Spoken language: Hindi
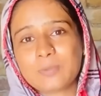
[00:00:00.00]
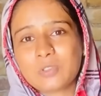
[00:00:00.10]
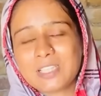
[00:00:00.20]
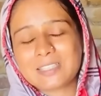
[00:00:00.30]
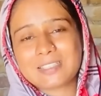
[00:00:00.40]
का
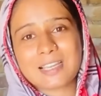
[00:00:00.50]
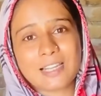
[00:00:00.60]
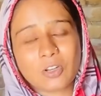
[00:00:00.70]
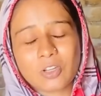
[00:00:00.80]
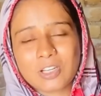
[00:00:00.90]
मुझे
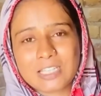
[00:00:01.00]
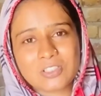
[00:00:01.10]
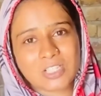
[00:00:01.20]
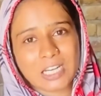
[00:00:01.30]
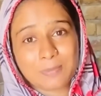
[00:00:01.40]
इंतज़ार रहेगा और
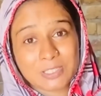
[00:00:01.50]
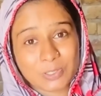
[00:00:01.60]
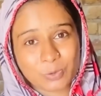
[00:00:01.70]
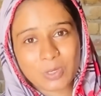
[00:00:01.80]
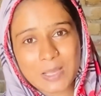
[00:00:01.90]
इंशाल्लाह मैं
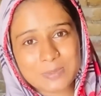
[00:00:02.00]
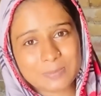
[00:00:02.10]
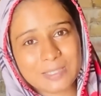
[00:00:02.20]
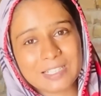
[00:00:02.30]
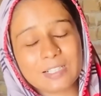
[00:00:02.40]
ज़रूर आप
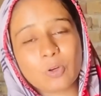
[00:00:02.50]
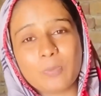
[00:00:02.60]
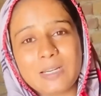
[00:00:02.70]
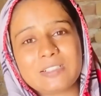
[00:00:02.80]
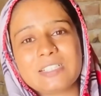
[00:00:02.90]
सबके
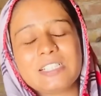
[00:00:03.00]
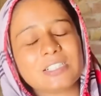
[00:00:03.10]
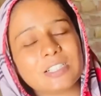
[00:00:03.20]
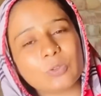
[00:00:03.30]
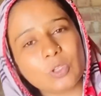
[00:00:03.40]
कमेंट रीड
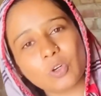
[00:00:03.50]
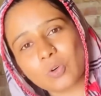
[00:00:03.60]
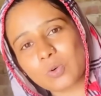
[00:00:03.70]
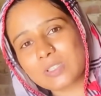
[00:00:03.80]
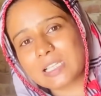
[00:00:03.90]
करूँगी और
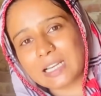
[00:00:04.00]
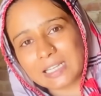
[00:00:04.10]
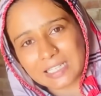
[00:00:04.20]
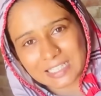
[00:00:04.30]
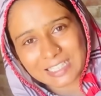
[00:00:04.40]
रोज़ जाना
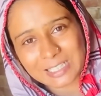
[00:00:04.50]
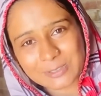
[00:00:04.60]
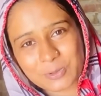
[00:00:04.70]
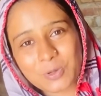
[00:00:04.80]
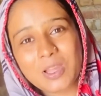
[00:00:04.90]
डेली
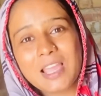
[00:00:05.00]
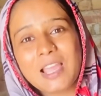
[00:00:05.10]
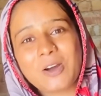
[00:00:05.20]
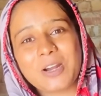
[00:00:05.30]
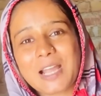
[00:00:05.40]
करती हूँ
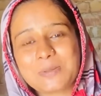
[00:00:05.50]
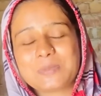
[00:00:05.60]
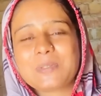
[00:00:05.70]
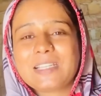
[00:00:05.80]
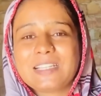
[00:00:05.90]
और आप
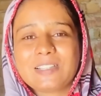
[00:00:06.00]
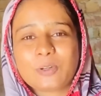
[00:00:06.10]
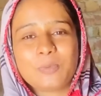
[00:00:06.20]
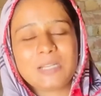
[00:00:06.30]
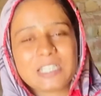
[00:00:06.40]
सबके
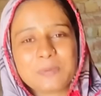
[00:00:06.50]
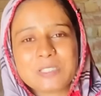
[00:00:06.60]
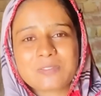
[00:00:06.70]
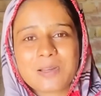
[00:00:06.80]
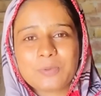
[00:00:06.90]
कमेंट का भी
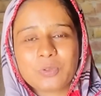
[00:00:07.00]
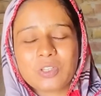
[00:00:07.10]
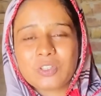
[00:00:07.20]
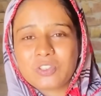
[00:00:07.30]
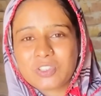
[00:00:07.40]
जवाब
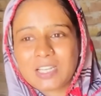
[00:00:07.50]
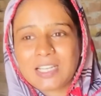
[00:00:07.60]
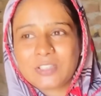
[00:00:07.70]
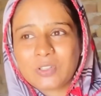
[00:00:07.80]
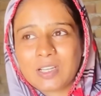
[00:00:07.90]
दूँगी और
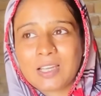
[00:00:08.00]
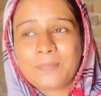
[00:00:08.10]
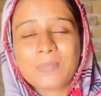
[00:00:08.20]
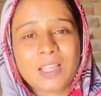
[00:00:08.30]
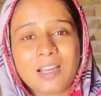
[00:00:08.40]
इंशाल्लाह जो है ना
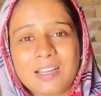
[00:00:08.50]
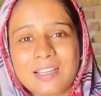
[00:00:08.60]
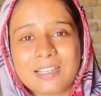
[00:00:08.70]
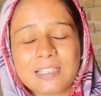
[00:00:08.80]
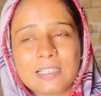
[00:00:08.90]

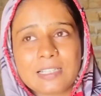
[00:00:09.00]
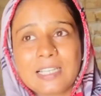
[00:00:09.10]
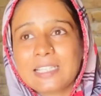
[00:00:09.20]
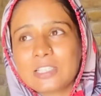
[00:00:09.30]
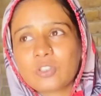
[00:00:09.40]

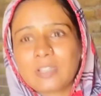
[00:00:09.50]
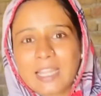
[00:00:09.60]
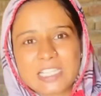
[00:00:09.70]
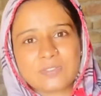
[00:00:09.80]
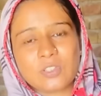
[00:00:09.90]
कल की जो
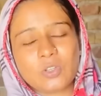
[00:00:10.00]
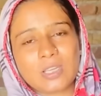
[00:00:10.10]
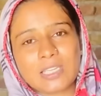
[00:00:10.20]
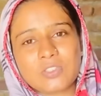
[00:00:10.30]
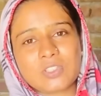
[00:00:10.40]
नेक्स्ट वीडियो
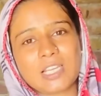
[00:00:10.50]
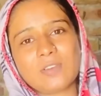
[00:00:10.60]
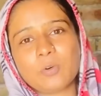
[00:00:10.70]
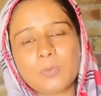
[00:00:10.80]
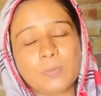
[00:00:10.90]
आएगी इनशाला
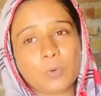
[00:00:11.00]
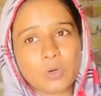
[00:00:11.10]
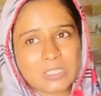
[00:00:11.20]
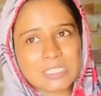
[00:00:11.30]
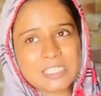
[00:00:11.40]
वो भी
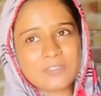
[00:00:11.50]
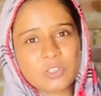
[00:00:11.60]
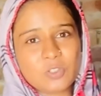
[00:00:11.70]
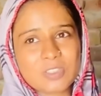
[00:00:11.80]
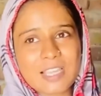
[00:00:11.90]
बहुत अच्छी
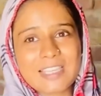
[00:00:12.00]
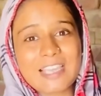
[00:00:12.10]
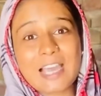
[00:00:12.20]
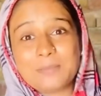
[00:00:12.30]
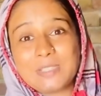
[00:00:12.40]
वीडियोस आएगी
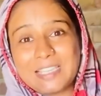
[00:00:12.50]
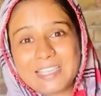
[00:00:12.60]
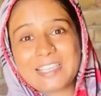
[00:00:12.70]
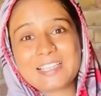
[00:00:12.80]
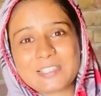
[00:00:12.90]
आप
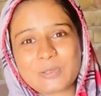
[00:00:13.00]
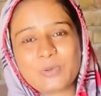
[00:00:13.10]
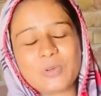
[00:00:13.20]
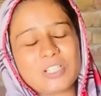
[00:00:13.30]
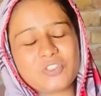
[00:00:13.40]
देखिएगा
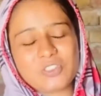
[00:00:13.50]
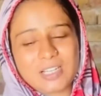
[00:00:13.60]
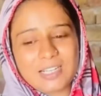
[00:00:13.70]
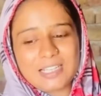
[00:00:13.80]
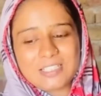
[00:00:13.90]
ज़रूर
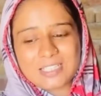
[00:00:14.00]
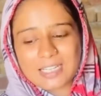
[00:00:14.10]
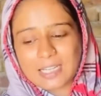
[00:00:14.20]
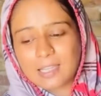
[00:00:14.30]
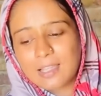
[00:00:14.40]
इनशाला
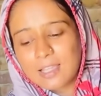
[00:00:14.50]
इनशाला